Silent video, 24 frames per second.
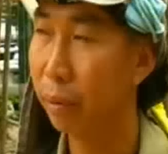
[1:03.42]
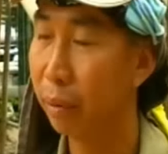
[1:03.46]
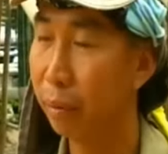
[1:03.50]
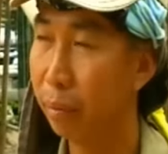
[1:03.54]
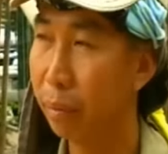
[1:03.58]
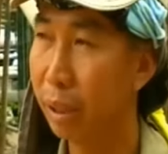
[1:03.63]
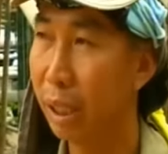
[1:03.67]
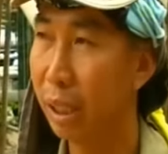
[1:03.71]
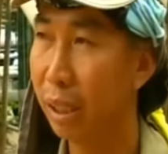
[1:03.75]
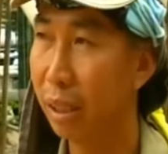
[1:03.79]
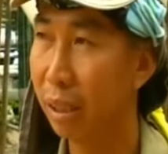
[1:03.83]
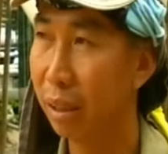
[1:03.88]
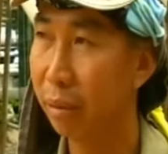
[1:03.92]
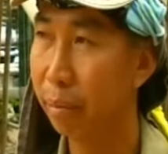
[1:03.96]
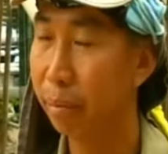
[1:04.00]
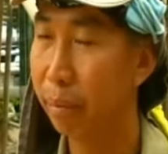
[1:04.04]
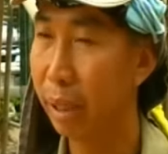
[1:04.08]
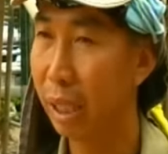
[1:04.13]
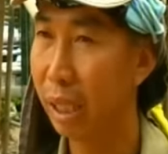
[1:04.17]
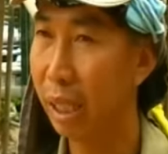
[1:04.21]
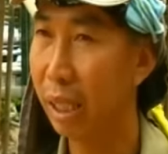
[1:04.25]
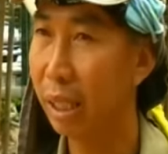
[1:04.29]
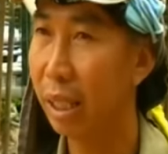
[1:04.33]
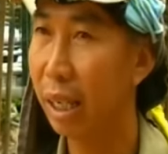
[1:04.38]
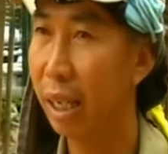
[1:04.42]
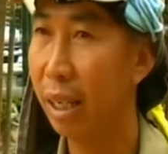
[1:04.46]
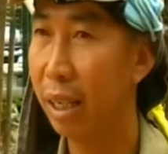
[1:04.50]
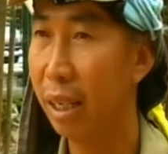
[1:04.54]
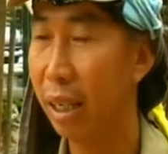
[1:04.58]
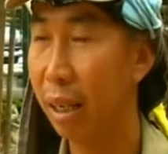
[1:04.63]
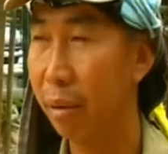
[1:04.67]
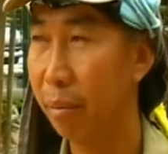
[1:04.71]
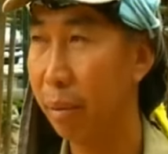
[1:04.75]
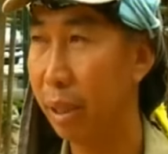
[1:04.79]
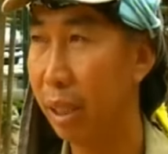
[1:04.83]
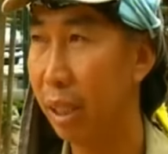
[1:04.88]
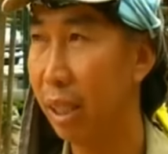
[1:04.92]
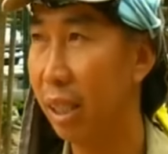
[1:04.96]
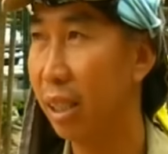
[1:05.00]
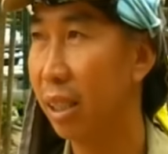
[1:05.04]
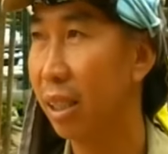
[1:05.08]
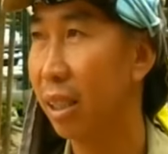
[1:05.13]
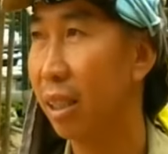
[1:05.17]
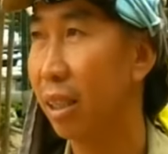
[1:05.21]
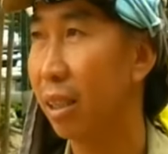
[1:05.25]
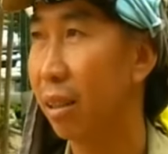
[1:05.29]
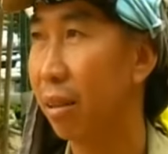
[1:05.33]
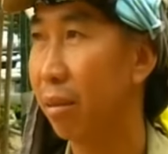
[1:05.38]
เมืองประเทศไทยใหญ่มันเยอะ
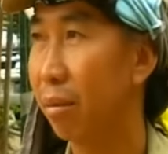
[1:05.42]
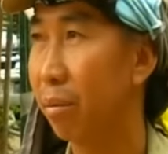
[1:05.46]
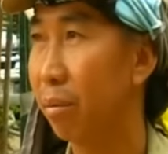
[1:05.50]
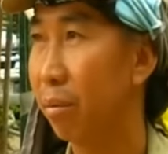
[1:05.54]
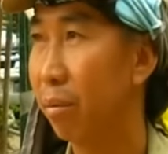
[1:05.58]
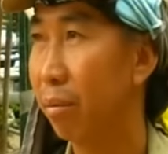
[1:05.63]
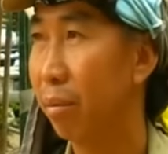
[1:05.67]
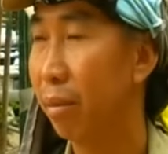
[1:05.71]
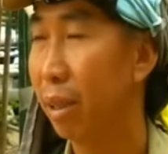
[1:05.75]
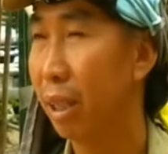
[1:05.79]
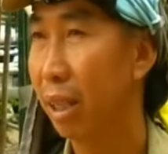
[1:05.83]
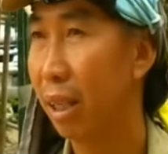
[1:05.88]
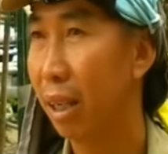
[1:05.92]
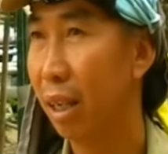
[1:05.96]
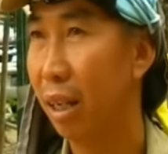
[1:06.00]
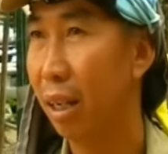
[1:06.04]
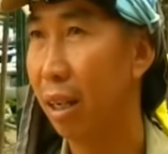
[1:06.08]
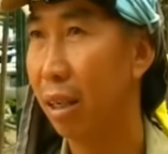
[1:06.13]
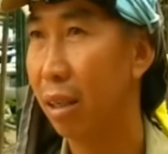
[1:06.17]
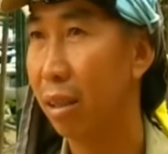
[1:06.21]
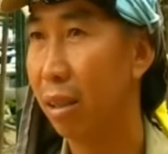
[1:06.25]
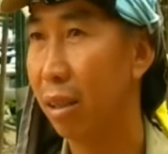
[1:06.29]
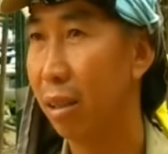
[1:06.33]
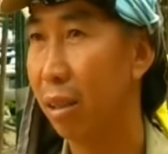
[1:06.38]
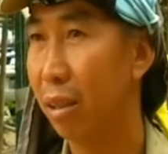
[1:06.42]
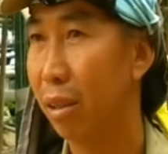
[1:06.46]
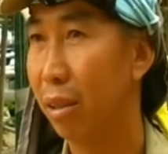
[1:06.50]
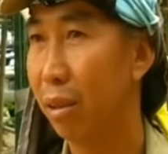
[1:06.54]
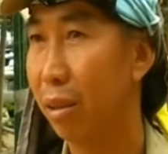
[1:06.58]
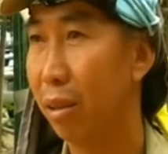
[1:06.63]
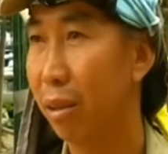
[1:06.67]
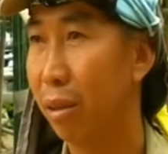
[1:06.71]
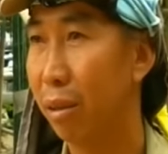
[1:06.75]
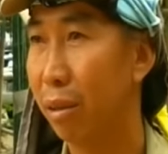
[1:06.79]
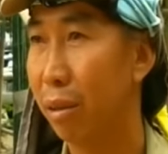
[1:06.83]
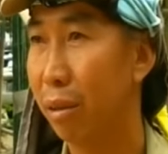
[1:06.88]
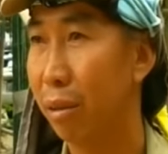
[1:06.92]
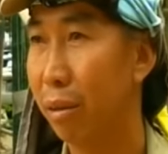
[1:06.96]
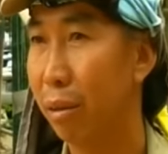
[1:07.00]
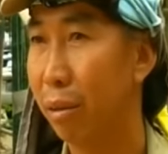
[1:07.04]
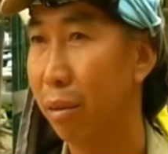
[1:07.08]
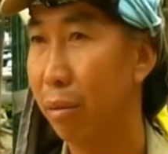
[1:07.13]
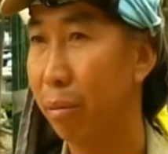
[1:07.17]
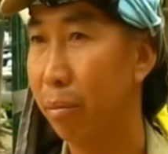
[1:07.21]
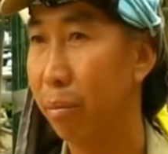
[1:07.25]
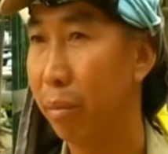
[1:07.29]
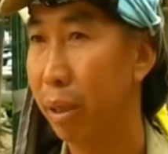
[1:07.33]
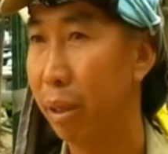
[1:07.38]
แล้วก็
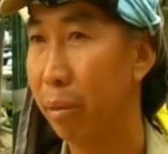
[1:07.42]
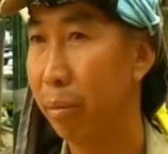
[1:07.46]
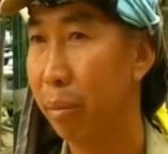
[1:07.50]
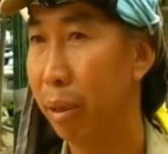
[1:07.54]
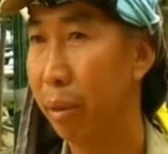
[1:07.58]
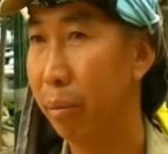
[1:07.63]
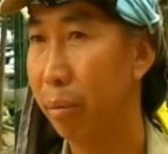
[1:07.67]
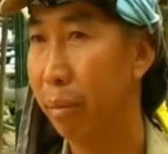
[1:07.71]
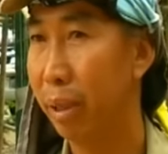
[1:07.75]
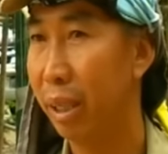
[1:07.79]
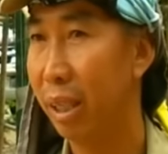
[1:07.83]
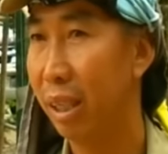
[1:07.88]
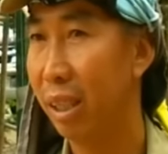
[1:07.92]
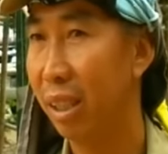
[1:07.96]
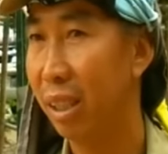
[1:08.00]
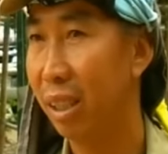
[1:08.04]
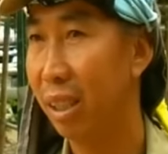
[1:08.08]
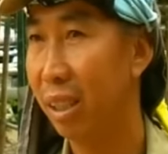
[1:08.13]
มันไม่มี